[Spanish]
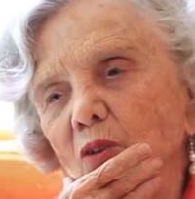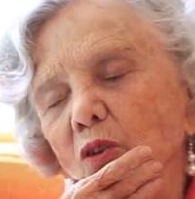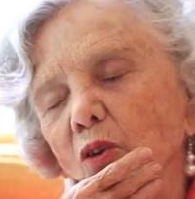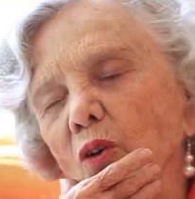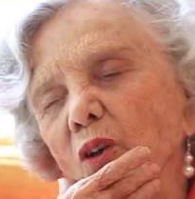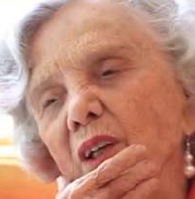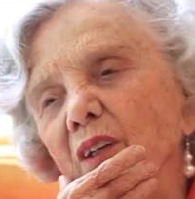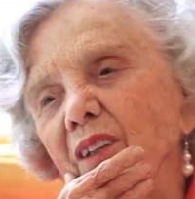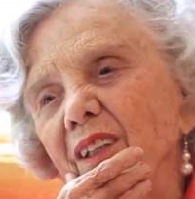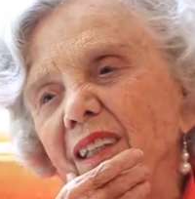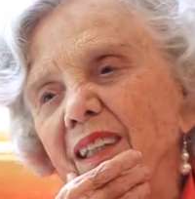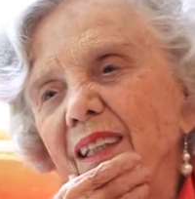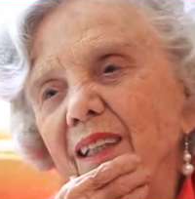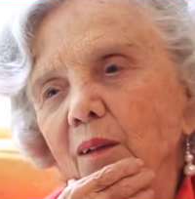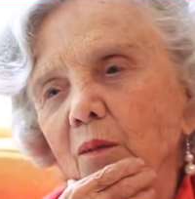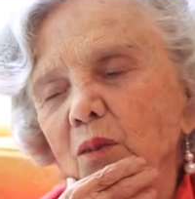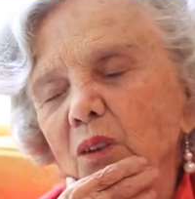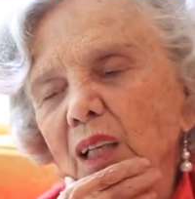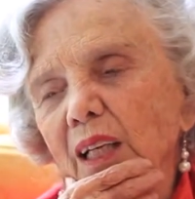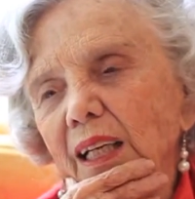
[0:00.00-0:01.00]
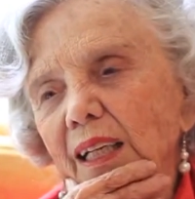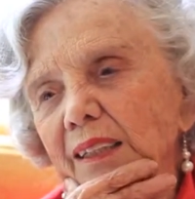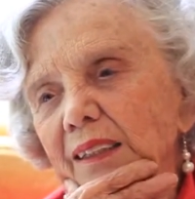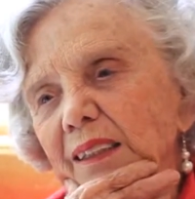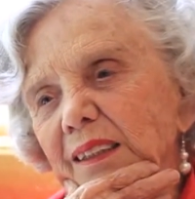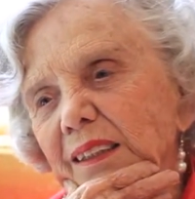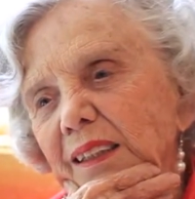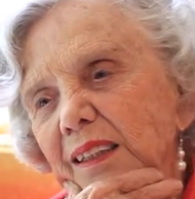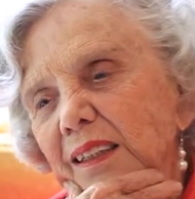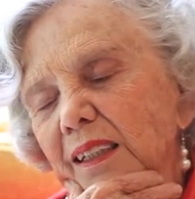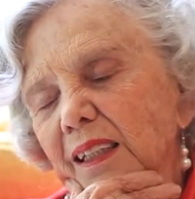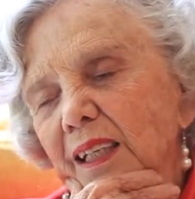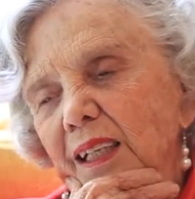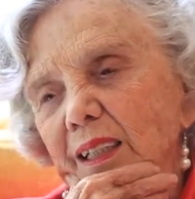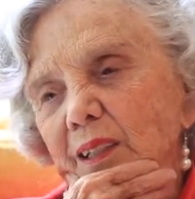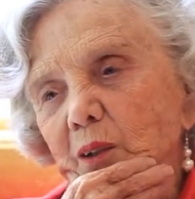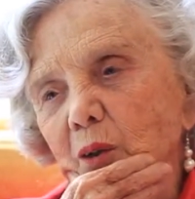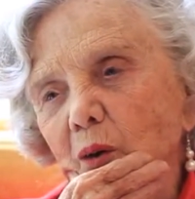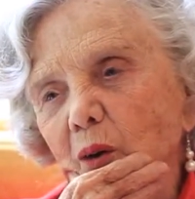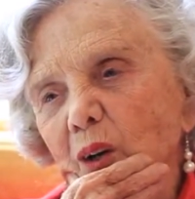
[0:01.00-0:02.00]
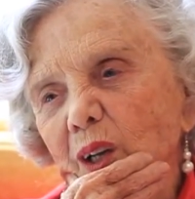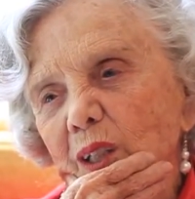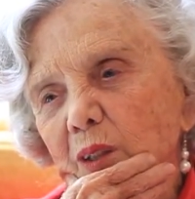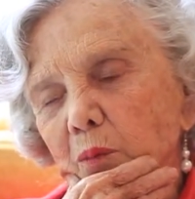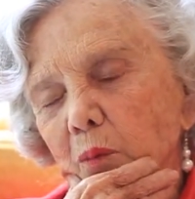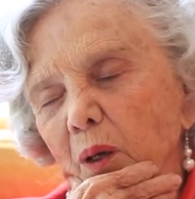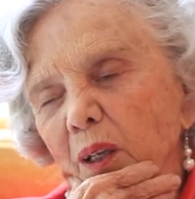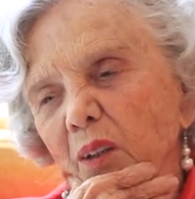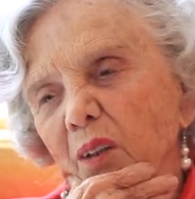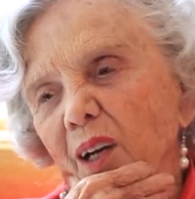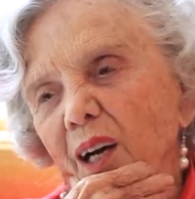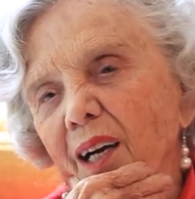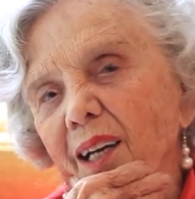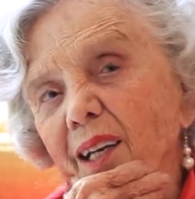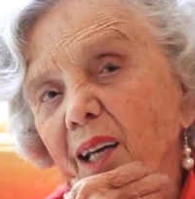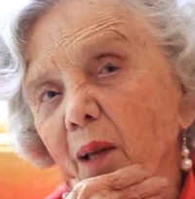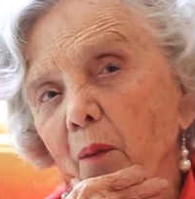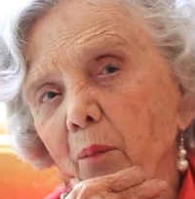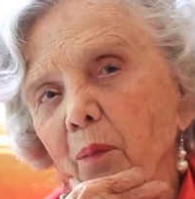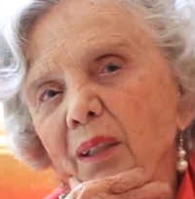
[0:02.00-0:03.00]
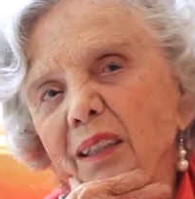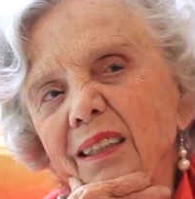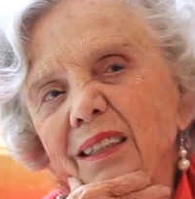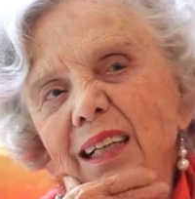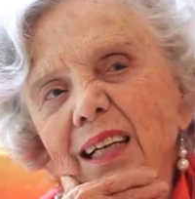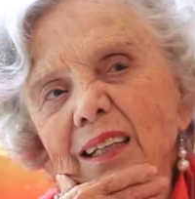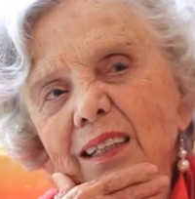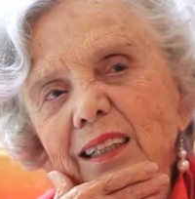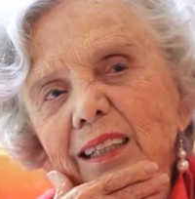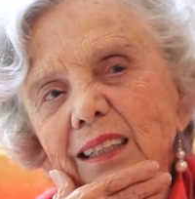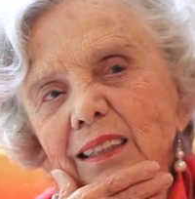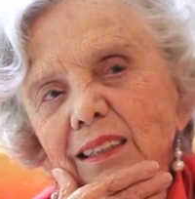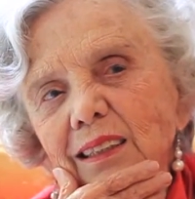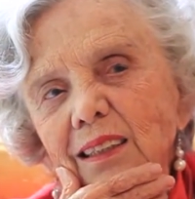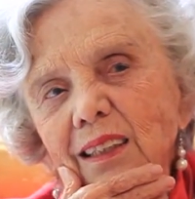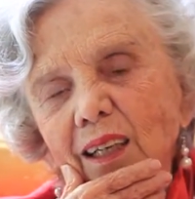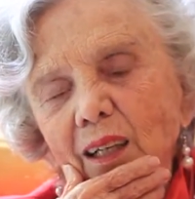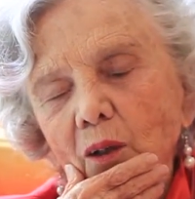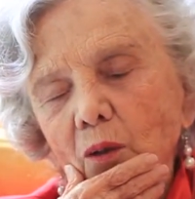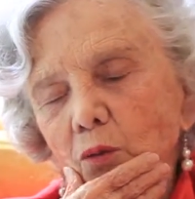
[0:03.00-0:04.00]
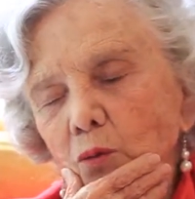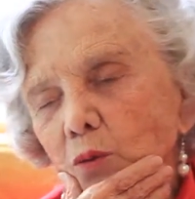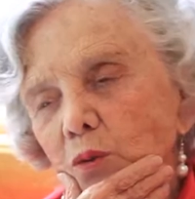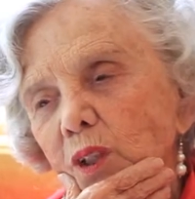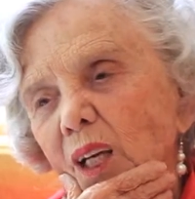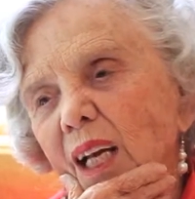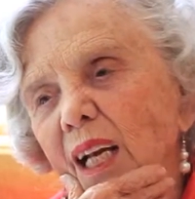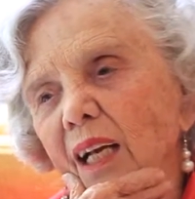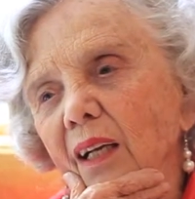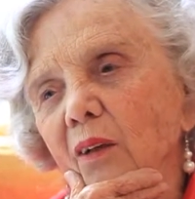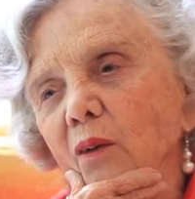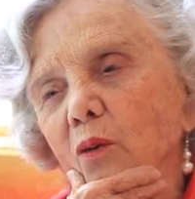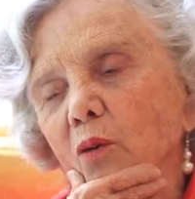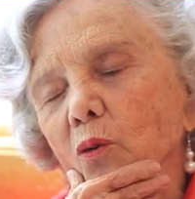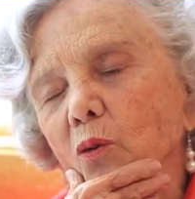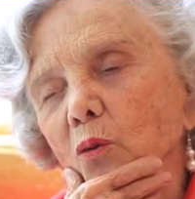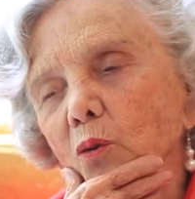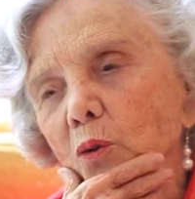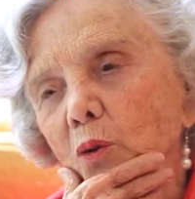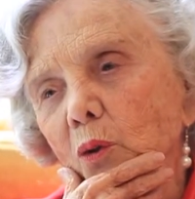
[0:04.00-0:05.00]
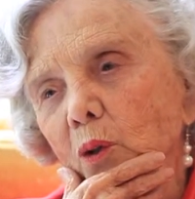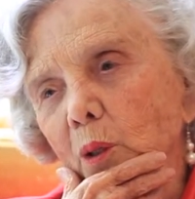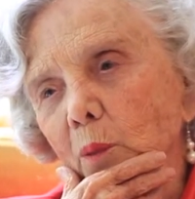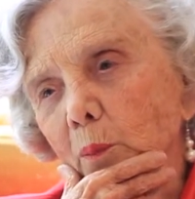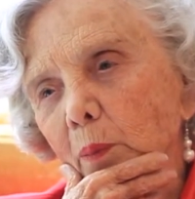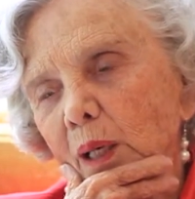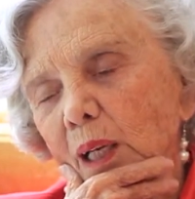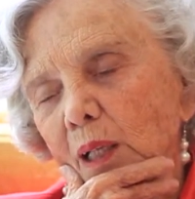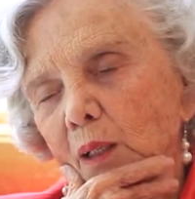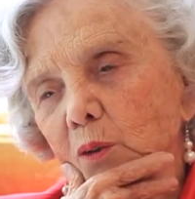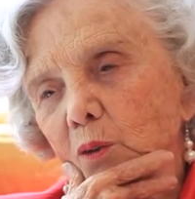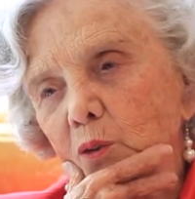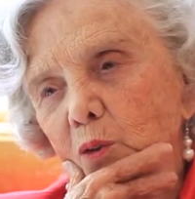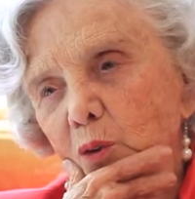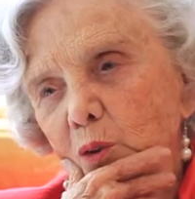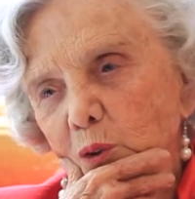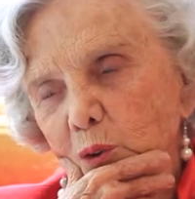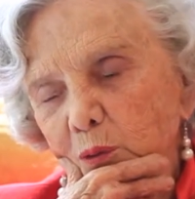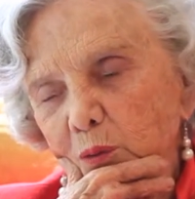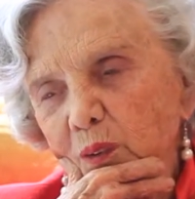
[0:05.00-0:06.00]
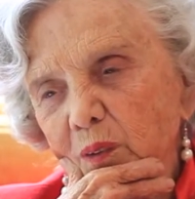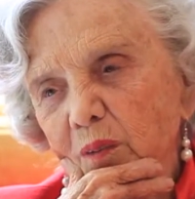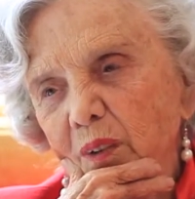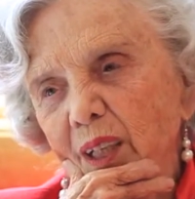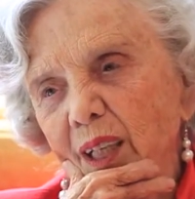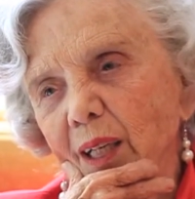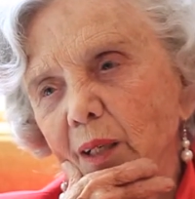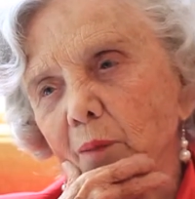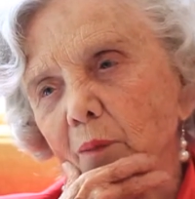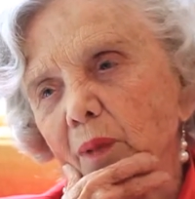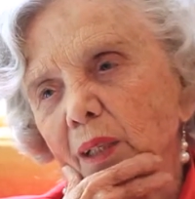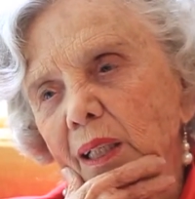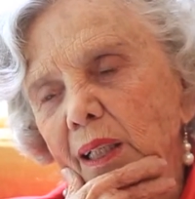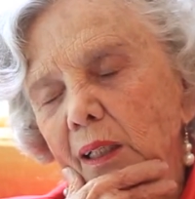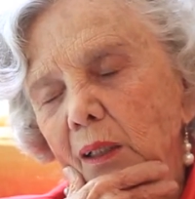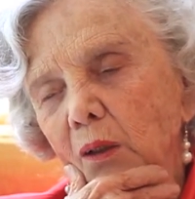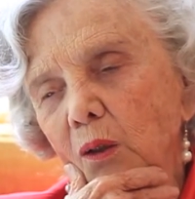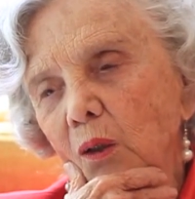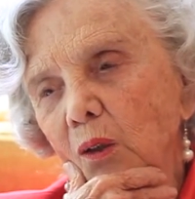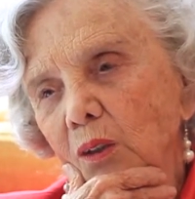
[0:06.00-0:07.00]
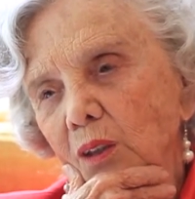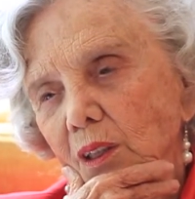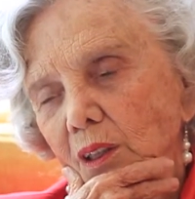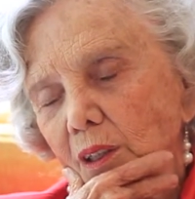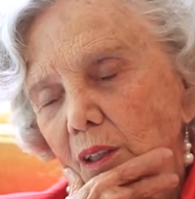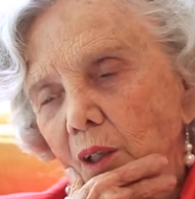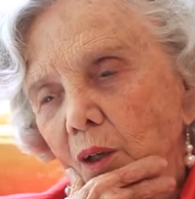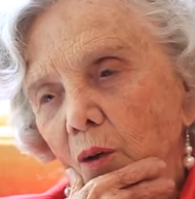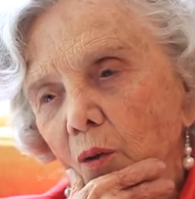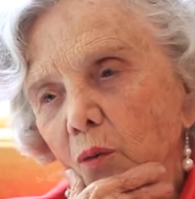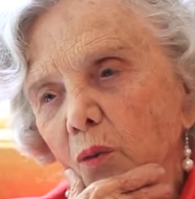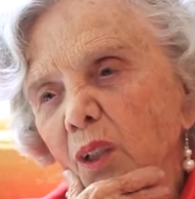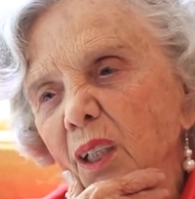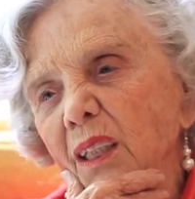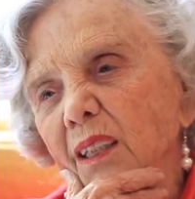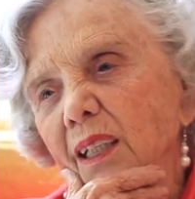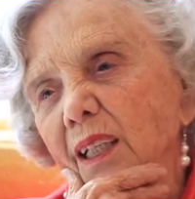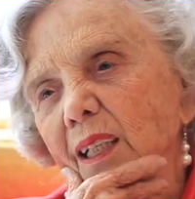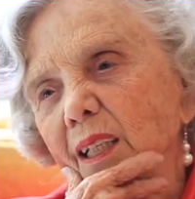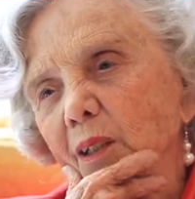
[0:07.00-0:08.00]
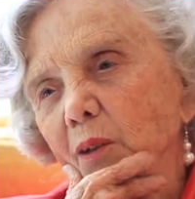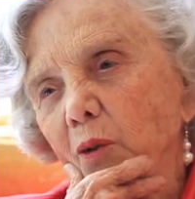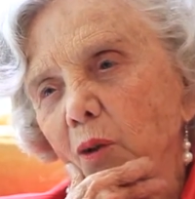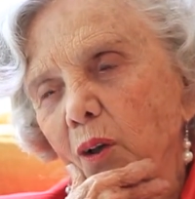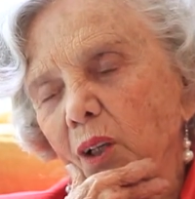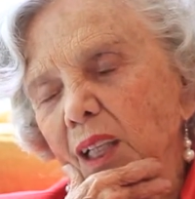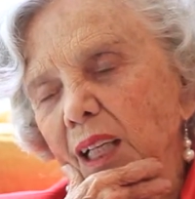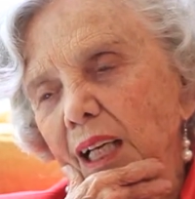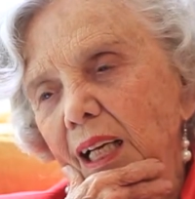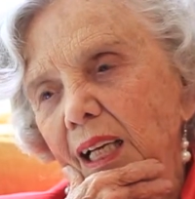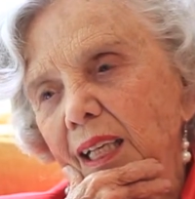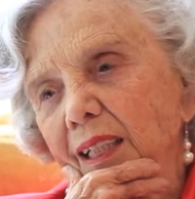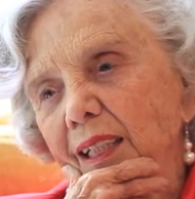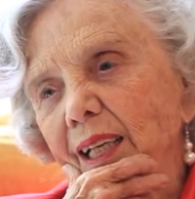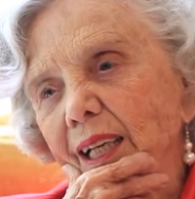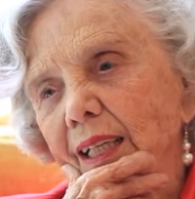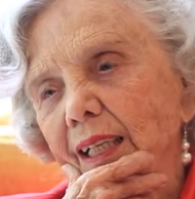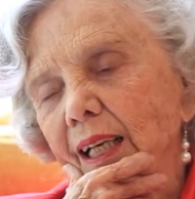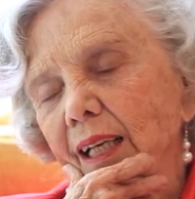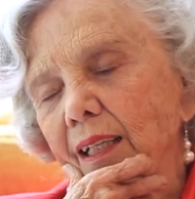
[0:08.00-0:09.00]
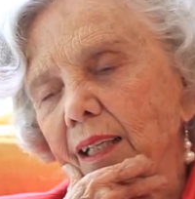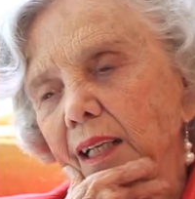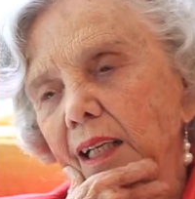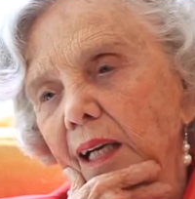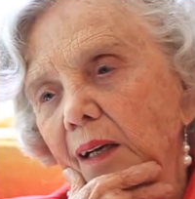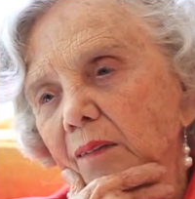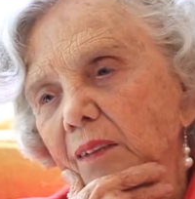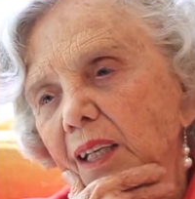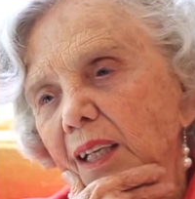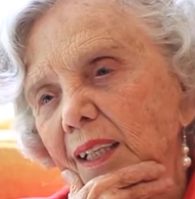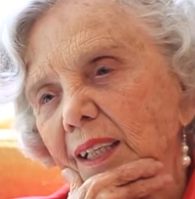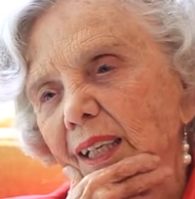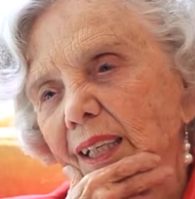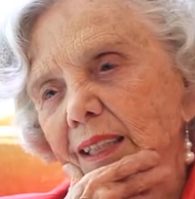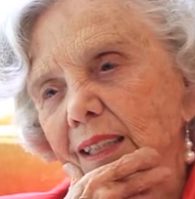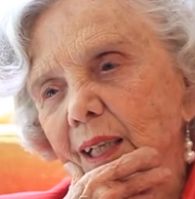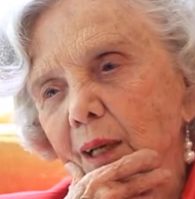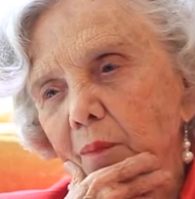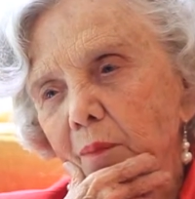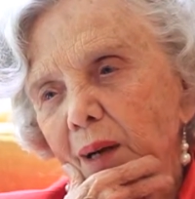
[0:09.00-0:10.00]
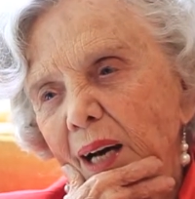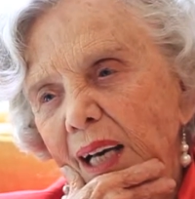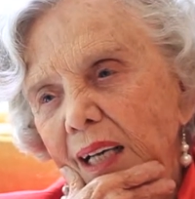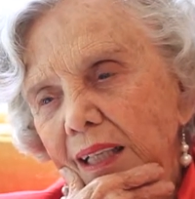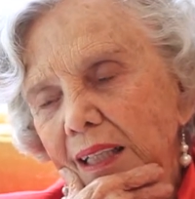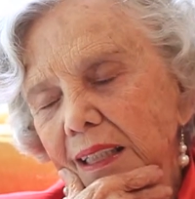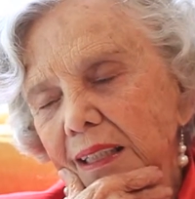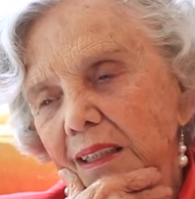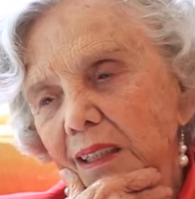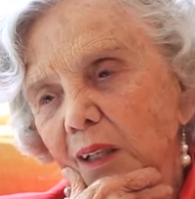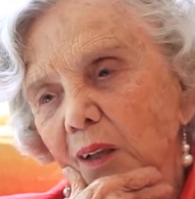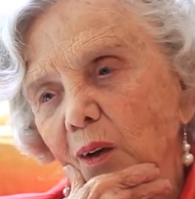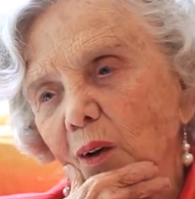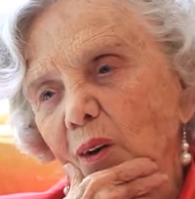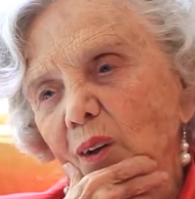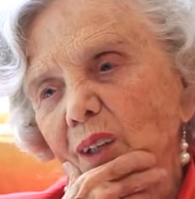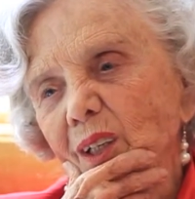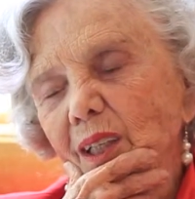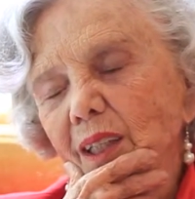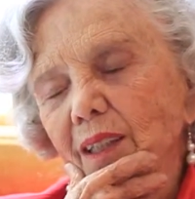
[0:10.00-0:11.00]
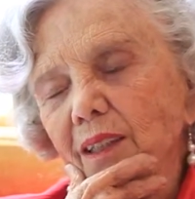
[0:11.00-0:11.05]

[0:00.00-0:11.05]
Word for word: yo creo que tenemos grandes escritores. Bueno, hay que pensar que es un gran orgullo que para nosotros viviera en México un escritor de la talla de Gabriel García Márquez, ¿no?